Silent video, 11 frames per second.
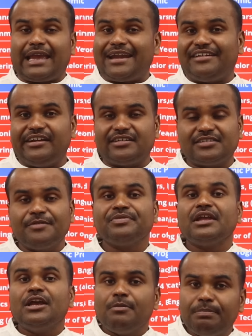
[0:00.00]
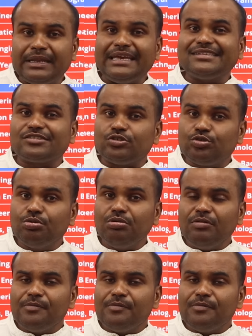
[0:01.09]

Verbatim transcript: கேண்டிடேட்ஸ் ப்ளீஸ் டூ